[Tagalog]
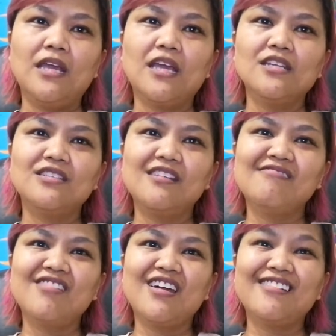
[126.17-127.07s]
like I
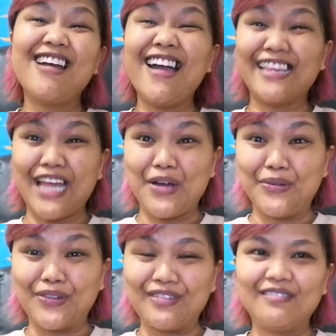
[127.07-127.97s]
said, na
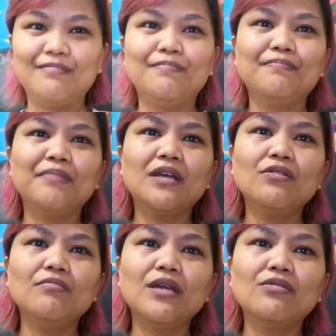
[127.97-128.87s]
nakakatakot.
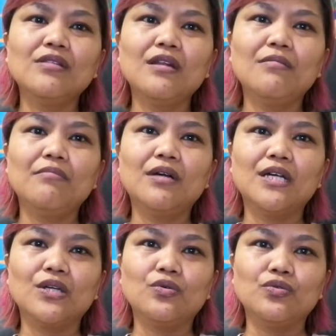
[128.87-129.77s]
Pero meron din naman
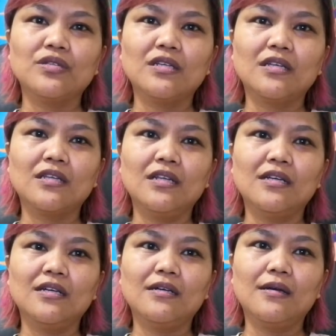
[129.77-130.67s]
mga Yakuza na
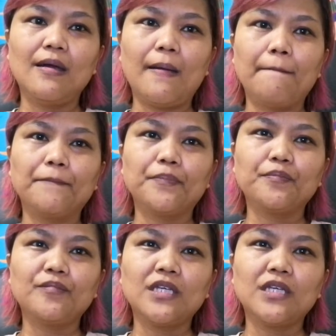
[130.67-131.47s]
talagang um,